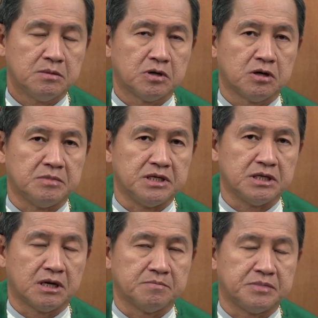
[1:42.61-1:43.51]
เพราะมี
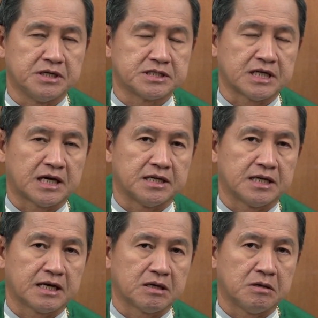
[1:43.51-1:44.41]
อำเภอใจ
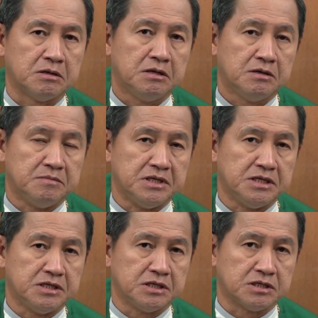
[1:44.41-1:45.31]
และก็มี
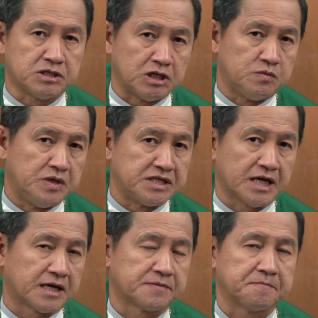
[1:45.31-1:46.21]
จิตวิญ
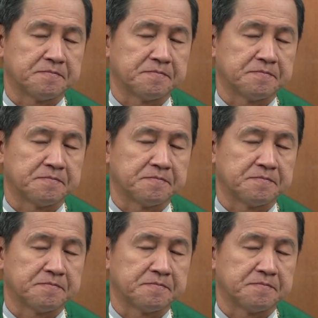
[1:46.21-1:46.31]
ญาณ